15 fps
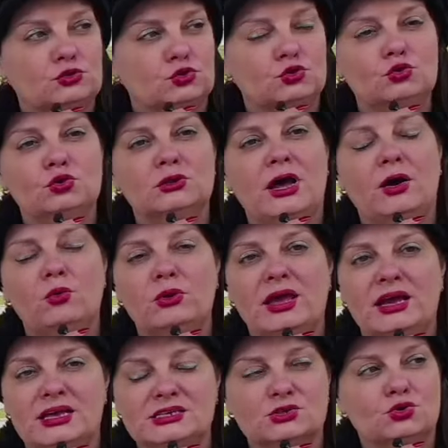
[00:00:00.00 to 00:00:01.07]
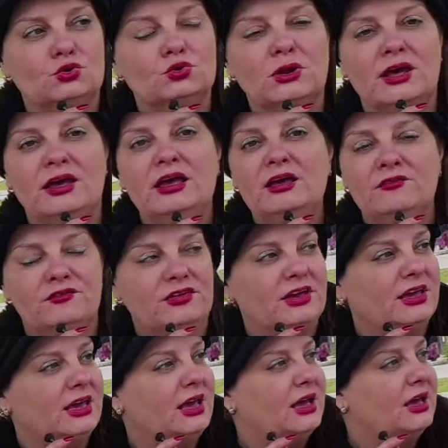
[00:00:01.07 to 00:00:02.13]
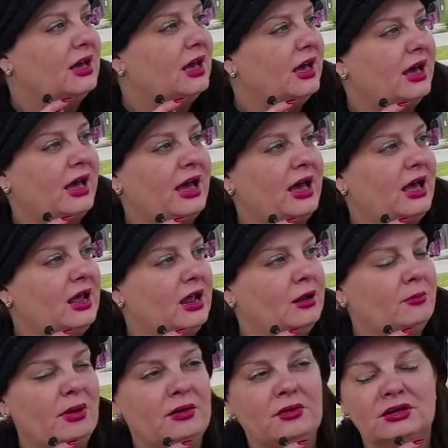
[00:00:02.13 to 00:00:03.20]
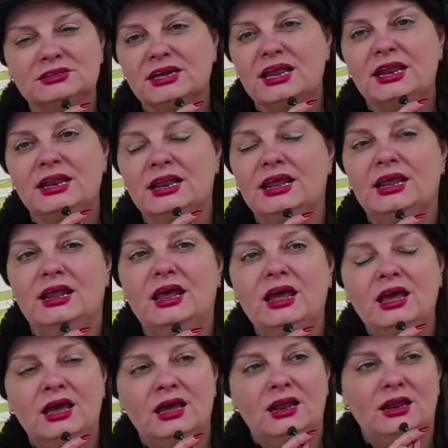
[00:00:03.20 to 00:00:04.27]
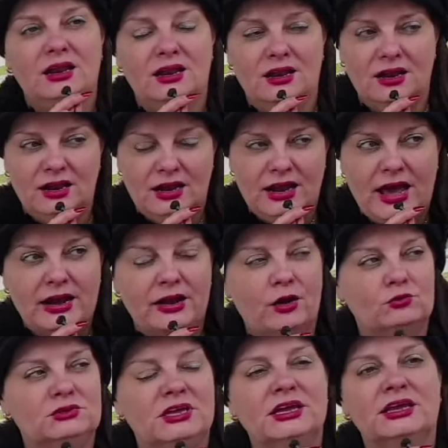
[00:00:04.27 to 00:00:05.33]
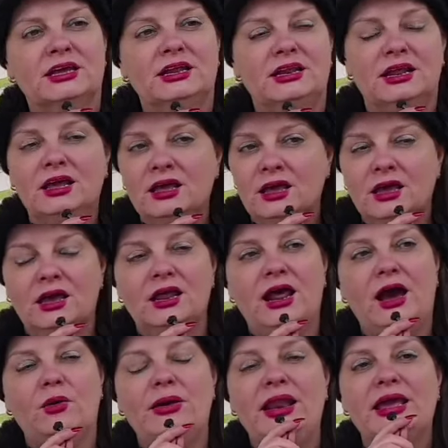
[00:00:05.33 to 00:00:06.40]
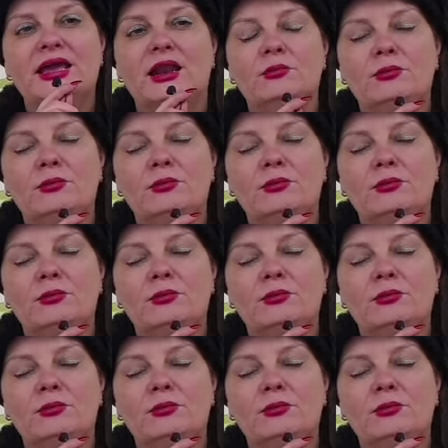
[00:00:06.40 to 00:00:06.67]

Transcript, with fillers: يسكنون او يسكنون في آه، آه، المناطق الاراوندينج حوالي